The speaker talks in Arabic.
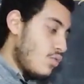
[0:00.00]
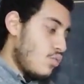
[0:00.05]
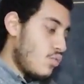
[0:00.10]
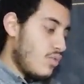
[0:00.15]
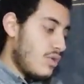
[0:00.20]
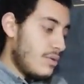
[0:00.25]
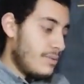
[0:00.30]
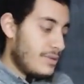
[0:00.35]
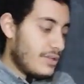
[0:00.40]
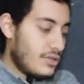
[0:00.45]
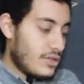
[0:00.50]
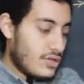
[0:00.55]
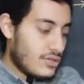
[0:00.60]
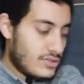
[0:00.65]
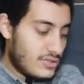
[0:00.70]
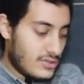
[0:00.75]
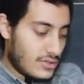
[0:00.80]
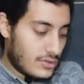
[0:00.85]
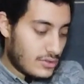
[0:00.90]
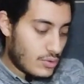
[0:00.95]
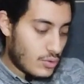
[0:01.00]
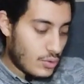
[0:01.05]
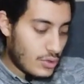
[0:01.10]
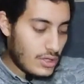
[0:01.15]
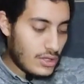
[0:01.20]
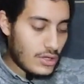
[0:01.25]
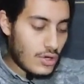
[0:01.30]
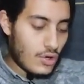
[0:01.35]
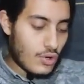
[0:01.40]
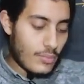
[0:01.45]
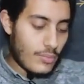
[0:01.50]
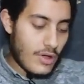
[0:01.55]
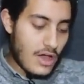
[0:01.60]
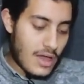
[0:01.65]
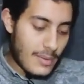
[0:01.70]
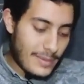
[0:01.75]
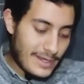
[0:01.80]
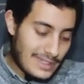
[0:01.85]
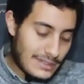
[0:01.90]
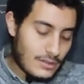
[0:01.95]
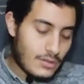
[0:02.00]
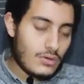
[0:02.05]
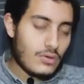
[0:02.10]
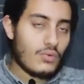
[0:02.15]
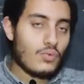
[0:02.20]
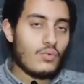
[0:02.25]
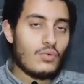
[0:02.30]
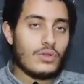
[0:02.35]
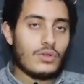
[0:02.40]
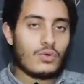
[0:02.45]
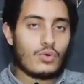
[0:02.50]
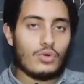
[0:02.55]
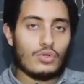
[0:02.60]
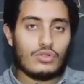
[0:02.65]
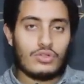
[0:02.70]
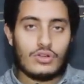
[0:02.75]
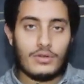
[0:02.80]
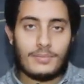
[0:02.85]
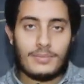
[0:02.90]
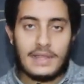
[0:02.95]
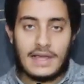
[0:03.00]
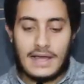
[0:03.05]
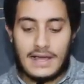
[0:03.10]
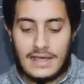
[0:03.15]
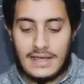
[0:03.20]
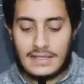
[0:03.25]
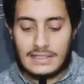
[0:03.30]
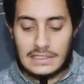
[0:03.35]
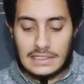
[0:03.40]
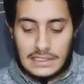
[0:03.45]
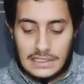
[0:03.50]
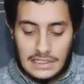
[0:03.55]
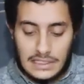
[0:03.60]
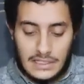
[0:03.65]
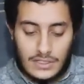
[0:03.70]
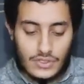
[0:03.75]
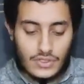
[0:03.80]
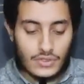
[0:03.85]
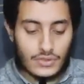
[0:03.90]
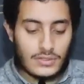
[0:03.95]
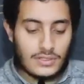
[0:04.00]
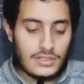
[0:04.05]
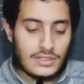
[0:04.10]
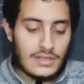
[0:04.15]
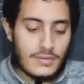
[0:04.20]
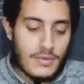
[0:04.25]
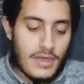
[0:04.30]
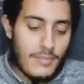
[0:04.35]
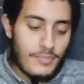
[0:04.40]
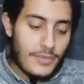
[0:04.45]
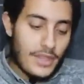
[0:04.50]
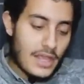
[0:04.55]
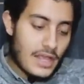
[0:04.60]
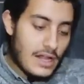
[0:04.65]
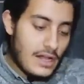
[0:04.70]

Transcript: وبتتقسط كل 4 متر والقطر بتاعها 60 سم تمام